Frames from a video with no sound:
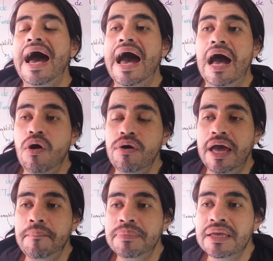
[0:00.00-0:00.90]

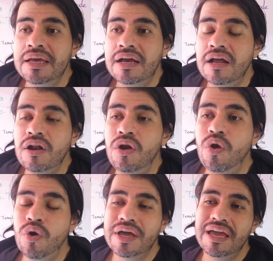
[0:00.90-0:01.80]
ahora
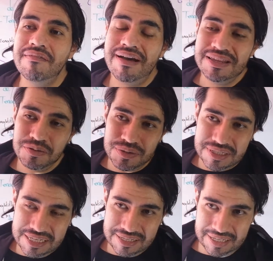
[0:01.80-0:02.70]
lo que va a
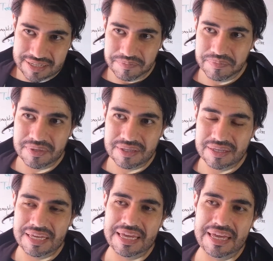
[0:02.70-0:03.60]
suceder
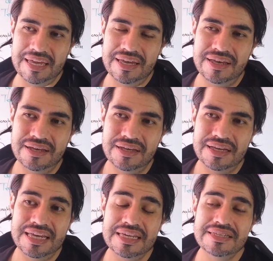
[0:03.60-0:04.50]
eh,
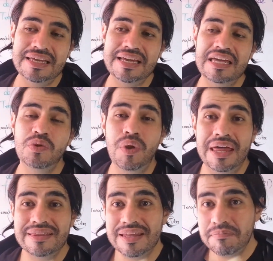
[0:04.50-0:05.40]
es de que
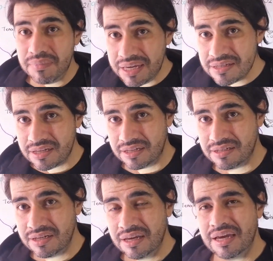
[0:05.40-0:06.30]
durante
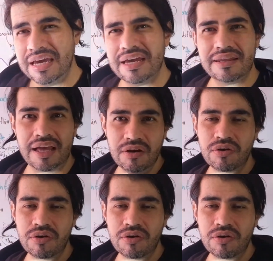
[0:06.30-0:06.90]
meses Hernán